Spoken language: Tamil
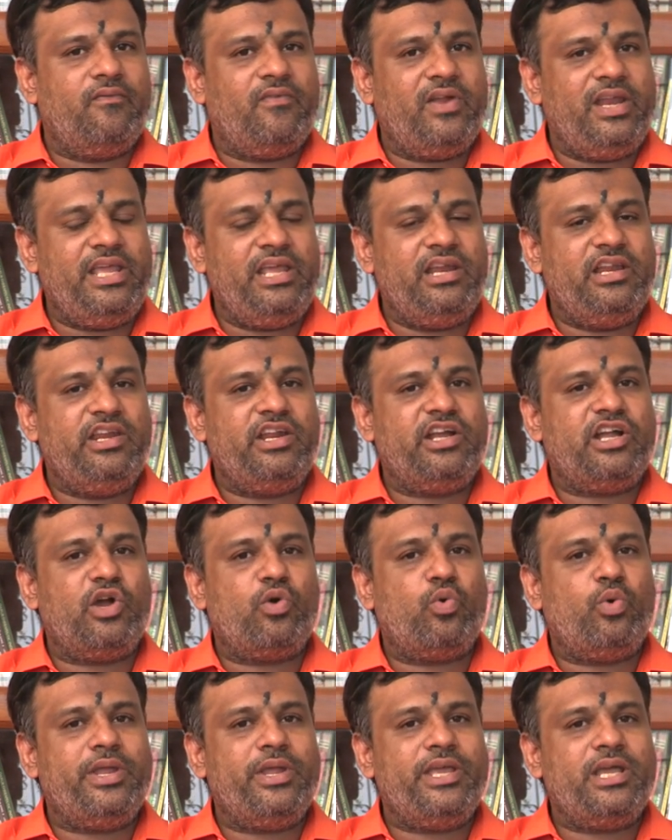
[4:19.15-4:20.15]
வெளியில்
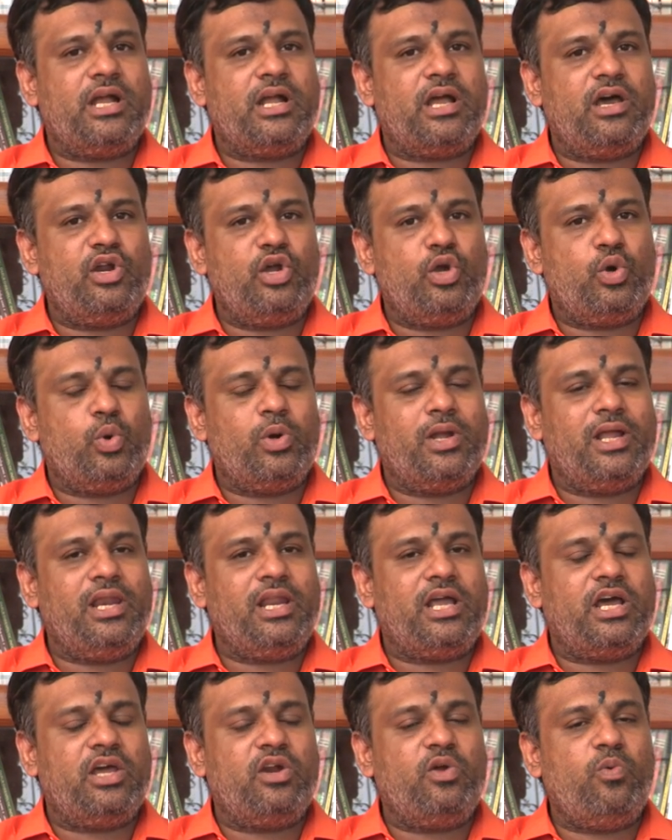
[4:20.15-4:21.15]
இருக்கக்கூடிய
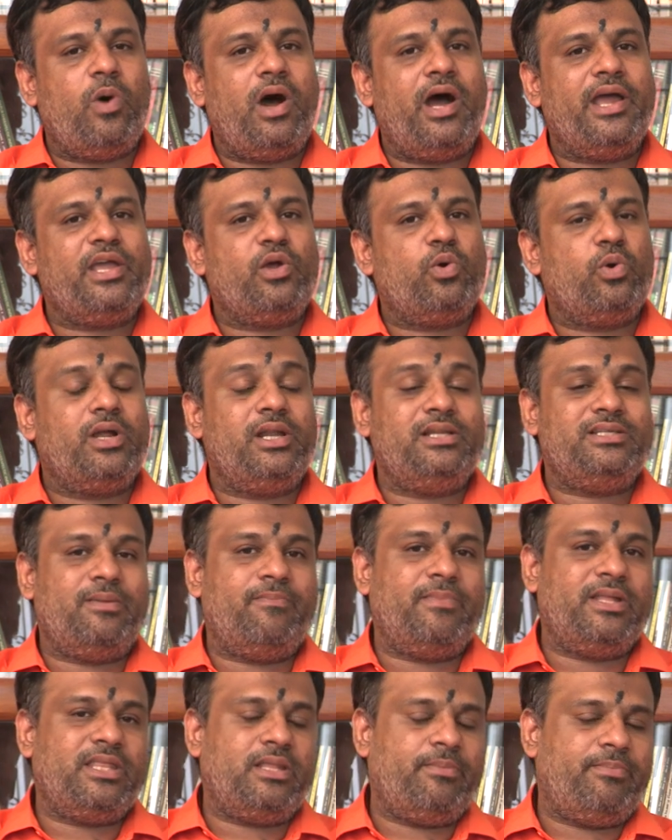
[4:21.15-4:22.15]
கருக்குழல் கருவாய்க்குழல்
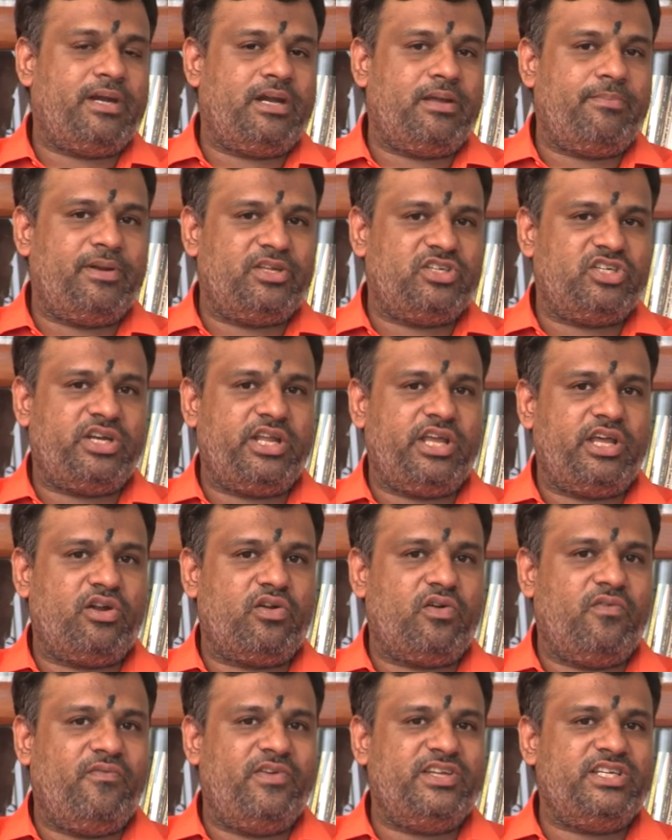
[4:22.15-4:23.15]
சம்பந்தப்பட்ட பிரச்சனையாக
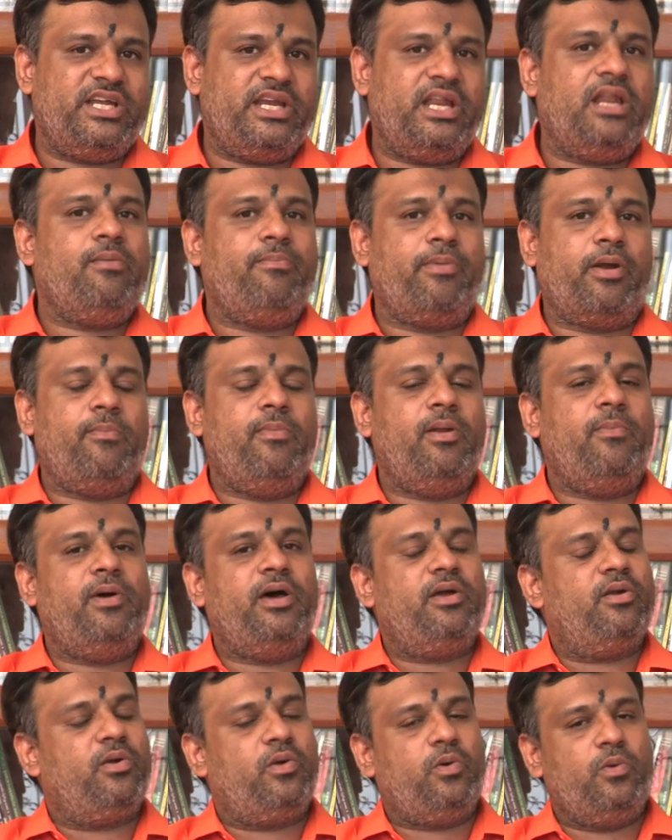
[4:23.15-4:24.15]
இருக்கும் வெஜைனல்
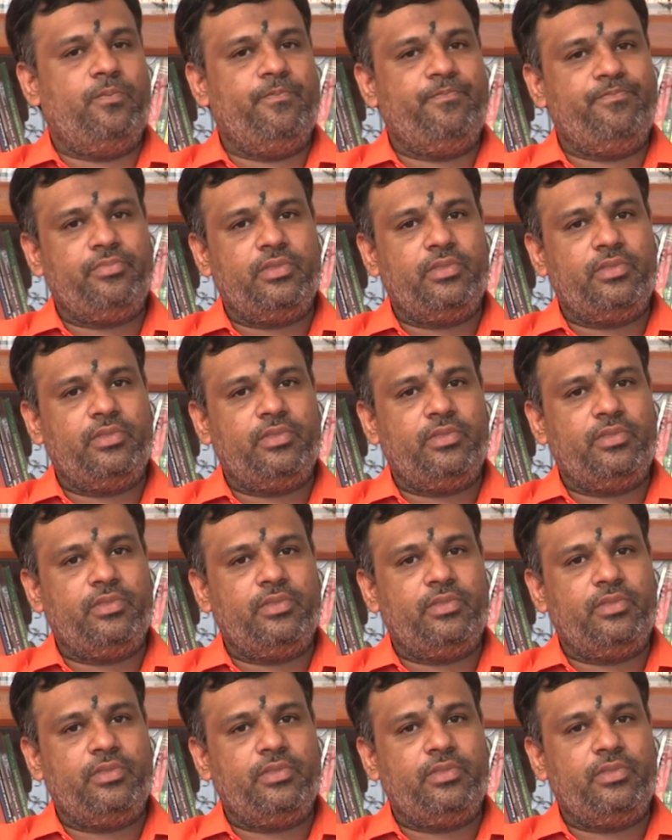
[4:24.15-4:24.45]
ப்ராப்ளமாக இருக்கும்